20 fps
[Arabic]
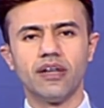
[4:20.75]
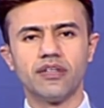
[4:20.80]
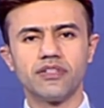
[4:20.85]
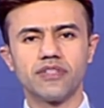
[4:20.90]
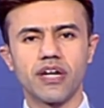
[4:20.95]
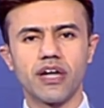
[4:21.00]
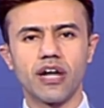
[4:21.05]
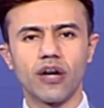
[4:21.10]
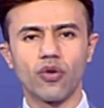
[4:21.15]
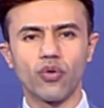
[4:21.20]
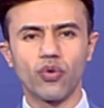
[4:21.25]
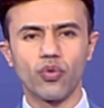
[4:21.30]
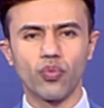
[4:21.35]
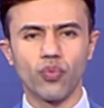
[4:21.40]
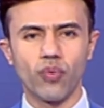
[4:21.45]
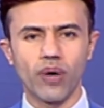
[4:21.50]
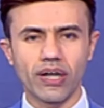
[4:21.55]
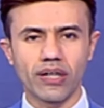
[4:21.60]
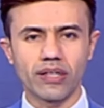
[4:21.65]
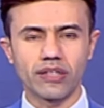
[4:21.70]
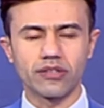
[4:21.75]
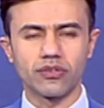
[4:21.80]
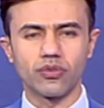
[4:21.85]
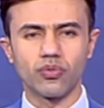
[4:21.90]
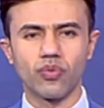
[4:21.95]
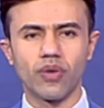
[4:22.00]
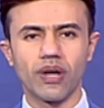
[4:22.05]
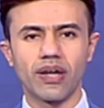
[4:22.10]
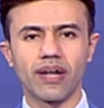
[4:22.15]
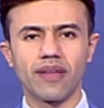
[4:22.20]
سيأخذ وقت
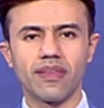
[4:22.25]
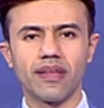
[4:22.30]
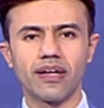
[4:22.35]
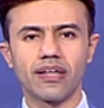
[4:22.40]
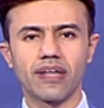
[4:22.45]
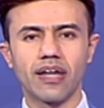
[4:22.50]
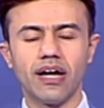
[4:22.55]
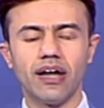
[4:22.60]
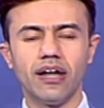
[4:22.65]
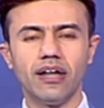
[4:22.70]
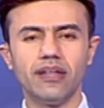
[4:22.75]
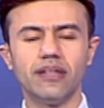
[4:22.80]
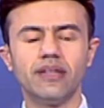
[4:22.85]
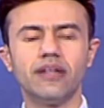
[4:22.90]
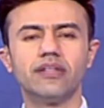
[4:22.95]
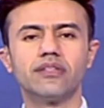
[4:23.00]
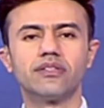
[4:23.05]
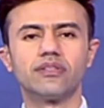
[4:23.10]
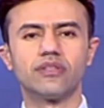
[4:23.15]
وكذلك إن